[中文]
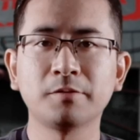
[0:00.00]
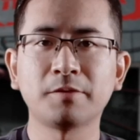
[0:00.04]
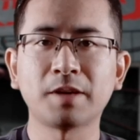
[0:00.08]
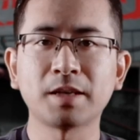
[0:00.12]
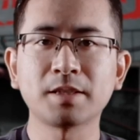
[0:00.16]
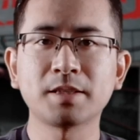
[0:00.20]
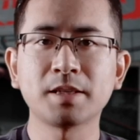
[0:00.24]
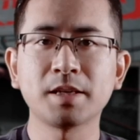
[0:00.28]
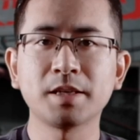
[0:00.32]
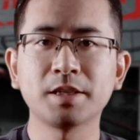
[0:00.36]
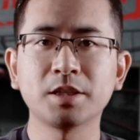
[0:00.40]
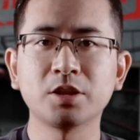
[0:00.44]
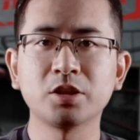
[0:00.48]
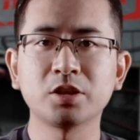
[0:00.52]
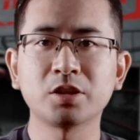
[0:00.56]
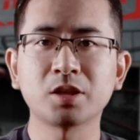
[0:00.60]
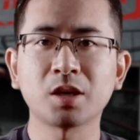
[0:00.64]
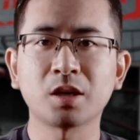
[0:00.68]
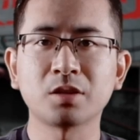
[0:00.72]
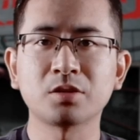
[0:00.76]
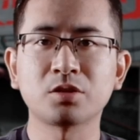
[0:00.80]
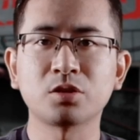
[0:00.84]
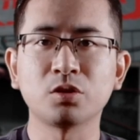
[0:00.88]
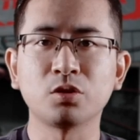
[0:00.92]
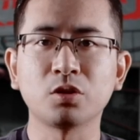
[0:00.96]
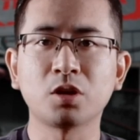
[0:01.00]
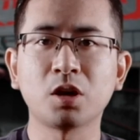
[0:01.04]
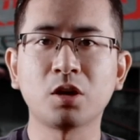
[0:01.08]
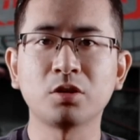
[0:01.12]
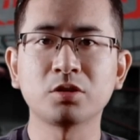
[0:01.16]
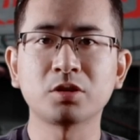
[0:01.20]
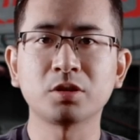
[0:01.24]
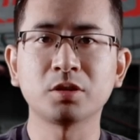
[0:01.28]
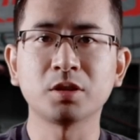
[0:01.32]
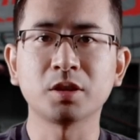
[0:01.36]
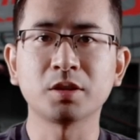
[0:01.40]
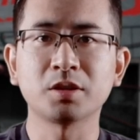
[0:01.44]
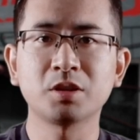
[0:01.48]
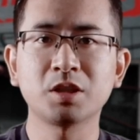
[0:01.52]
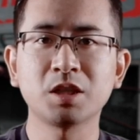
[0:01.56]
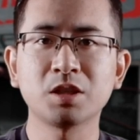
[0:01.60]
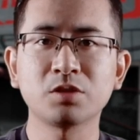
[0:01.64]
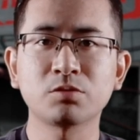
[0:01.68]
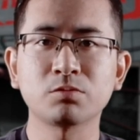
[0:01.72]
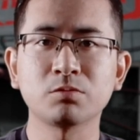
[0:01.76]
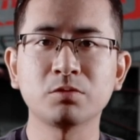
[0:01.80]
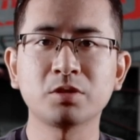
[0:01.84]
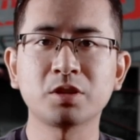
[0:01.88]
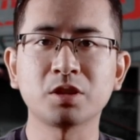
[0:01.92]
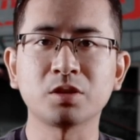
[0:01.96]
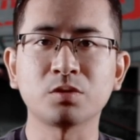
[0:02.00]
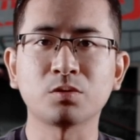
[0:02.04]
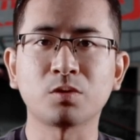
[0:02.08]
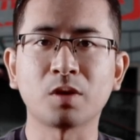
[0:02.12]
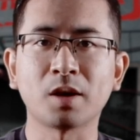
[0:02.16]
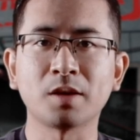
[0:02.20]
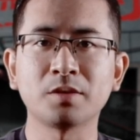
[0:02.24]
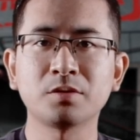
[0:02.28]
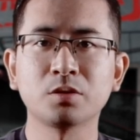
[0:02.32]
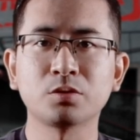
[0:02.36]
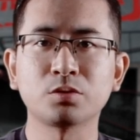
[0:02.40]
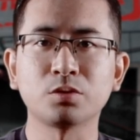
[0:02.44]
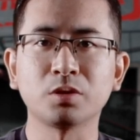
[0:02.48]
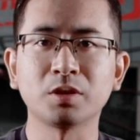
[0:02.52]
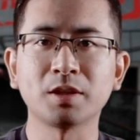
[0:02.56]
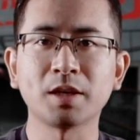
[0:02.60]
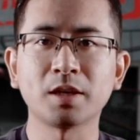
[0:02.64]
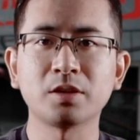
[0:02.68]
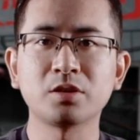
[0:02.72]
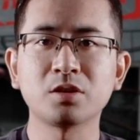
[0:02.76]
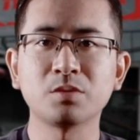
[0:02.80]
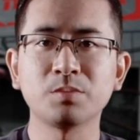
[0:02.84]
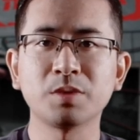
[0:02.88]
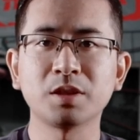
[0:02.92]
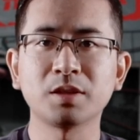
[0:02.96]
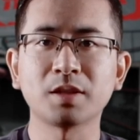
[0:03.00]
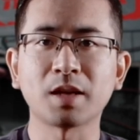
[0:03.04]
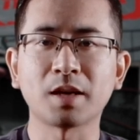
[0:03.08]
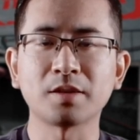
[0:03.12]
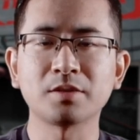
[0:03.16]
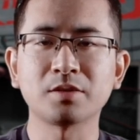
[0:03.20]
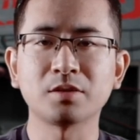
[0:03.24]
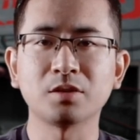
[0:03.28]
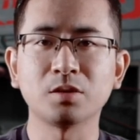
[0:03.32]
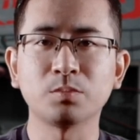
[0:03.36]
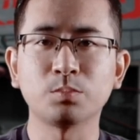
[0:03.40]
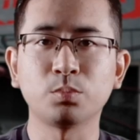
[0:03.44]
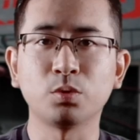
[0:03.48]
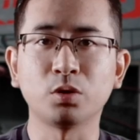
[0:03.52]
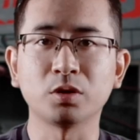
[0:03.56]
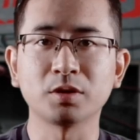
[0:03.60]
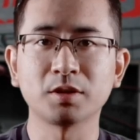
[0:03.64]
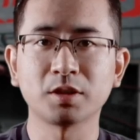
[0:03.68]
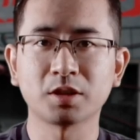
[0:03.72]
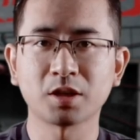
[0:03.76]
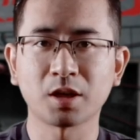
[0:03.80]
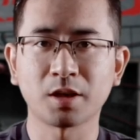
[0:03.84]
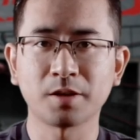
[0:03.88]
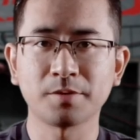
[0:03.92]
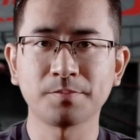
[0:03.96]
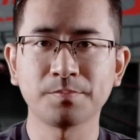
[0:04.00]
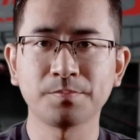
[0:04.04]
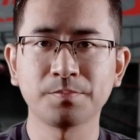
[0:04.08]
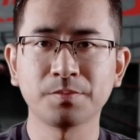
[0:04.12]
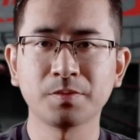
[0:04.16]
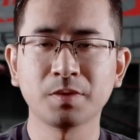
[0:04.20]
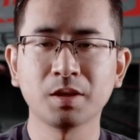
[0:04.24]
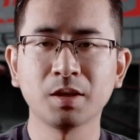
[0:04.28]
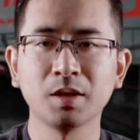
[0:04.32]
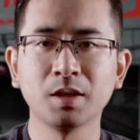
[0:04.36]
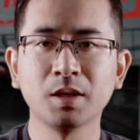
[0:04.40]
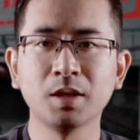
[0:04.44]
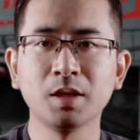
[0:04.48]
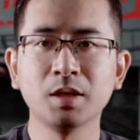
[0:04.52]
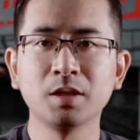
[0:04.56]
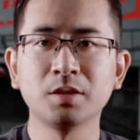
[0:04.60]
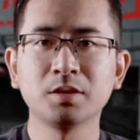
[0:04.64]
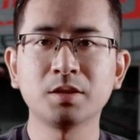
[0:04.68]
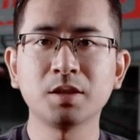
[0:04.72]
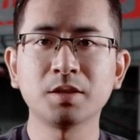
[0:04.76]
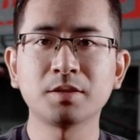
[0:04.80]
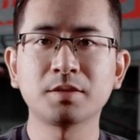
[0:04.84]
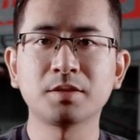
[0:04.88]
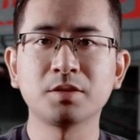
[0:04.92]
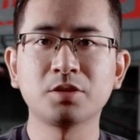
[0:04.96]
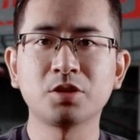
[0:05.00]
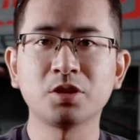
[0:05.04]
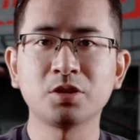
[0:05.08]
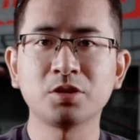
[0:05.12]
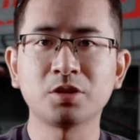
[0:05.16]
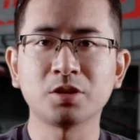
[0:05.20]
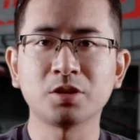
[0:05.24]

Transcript: 发现一个像手铐似的金属颈环锁在这名男子的脖子上。见此情